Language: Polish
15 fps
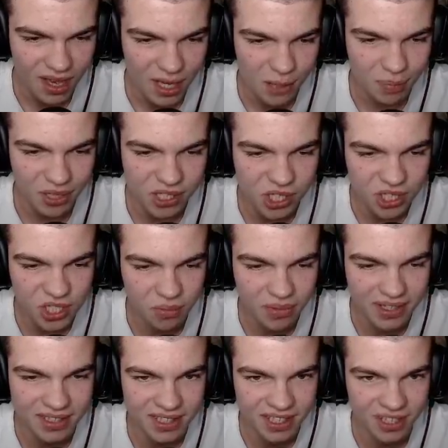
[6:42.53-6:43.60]
I patrzcie co
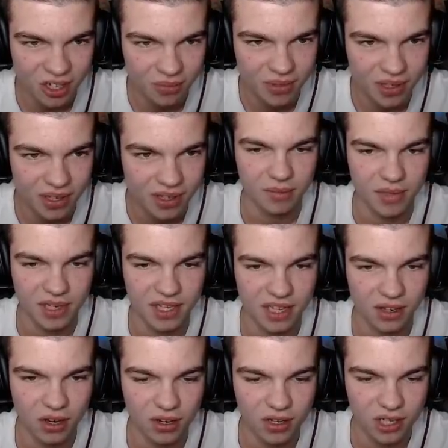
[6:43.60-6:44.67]
Mending robi Biegnie,
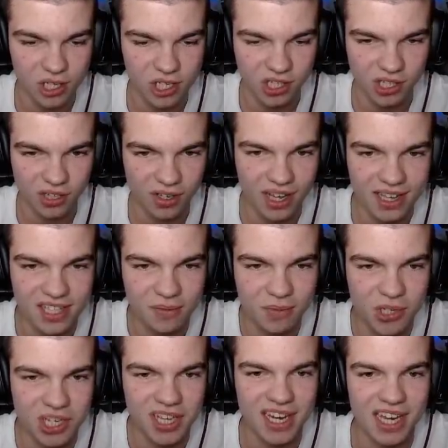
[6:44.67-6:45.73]
o jeszcze to, ja se
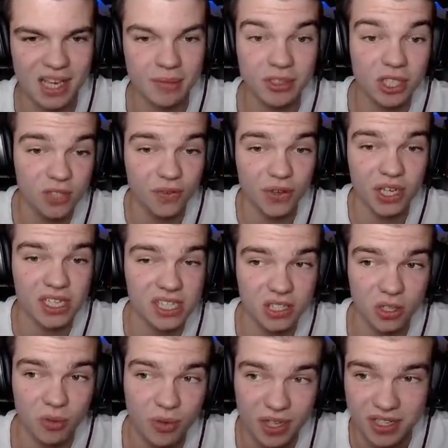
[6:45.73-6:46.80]
przygarniemy do swoich,
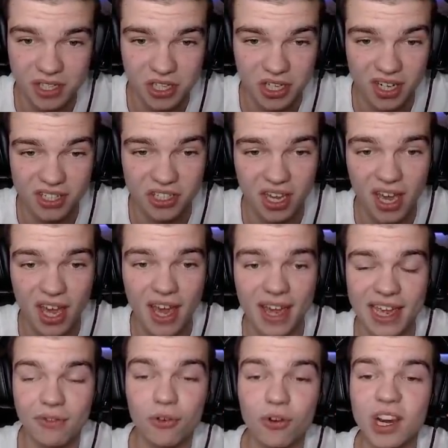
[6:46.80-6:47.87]
do mojej skrzyneczek
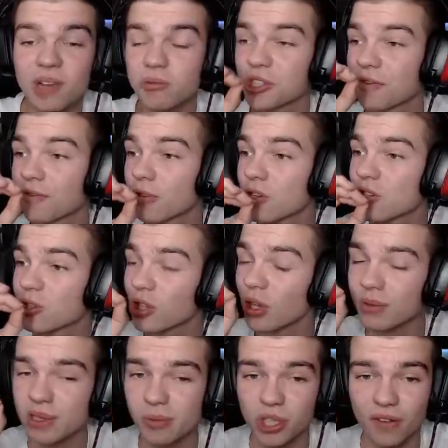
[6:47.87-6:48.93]
Ja w ogóle muszę w końcu
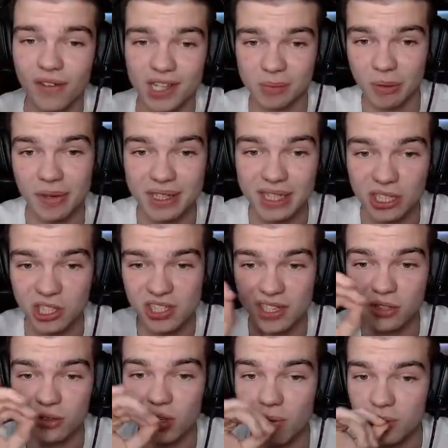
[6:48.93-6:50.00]
dom zbudować Pamiętajcie, za
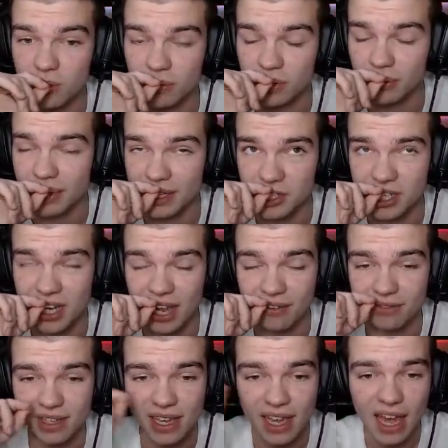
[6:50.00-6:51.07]
niedługo może będą jakieś
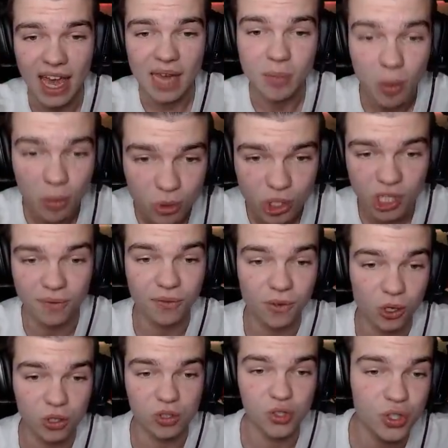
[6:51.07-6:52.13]
live'y Bo muszę w
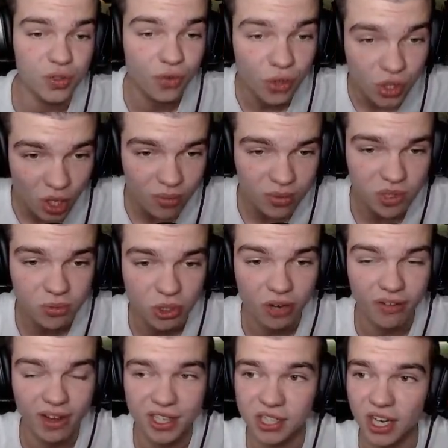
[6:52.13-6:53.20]
końcu swój dom
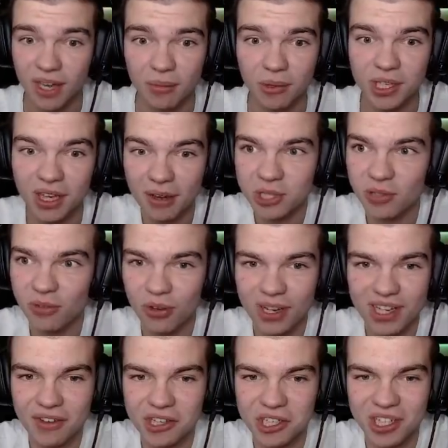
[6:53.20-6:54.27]
zbudować Bo nie mam gdzie w ogóle
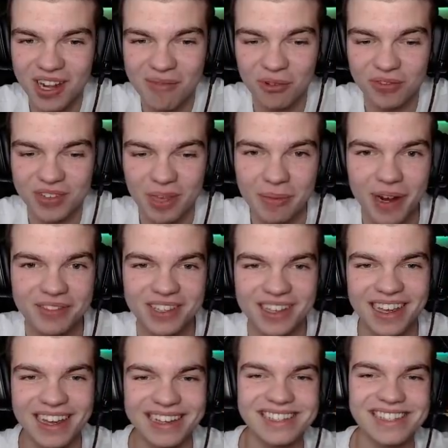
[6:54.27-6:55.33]
dawać itemów, naprawdę
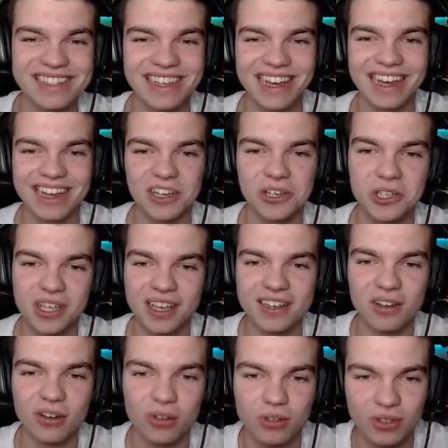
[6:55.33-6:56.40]
Ja jest cztery,
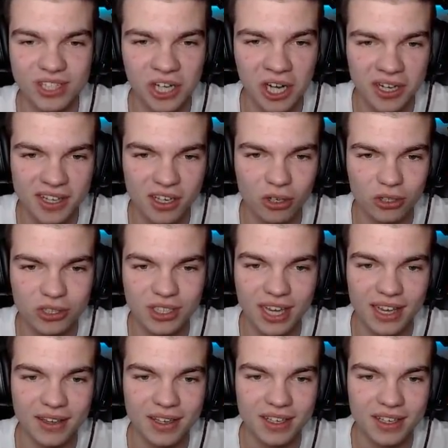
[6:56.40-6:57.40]
o czarny kot, nie